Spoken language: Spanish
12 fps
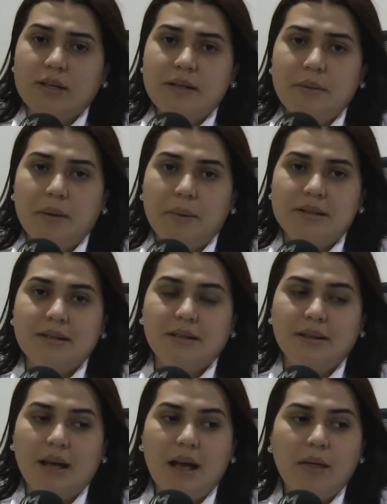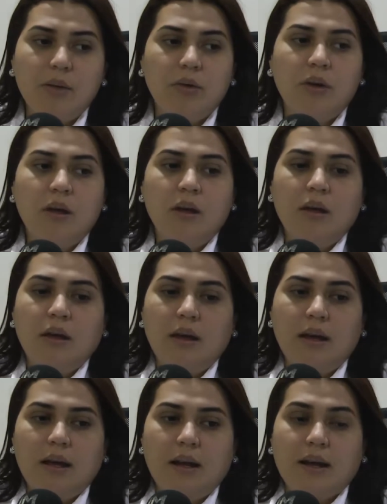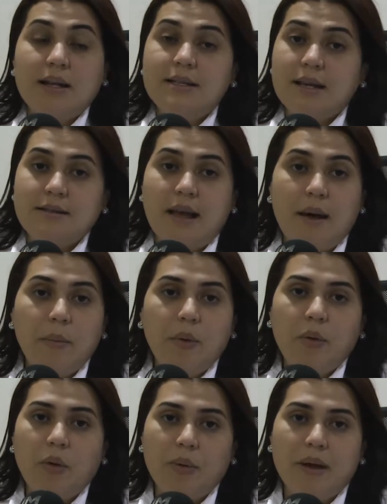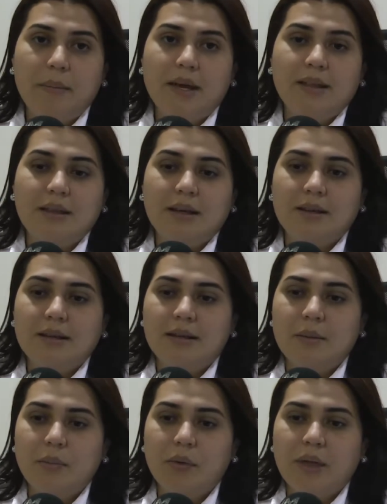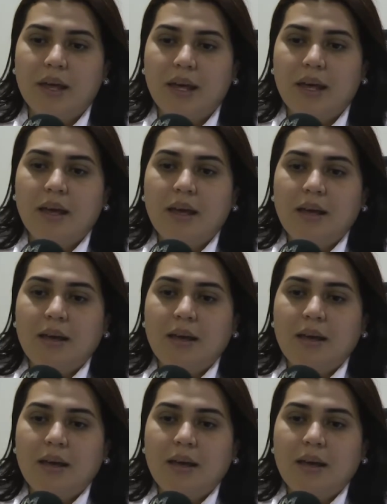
que se había presentado, eh, rechazamos obviamente este tipo de,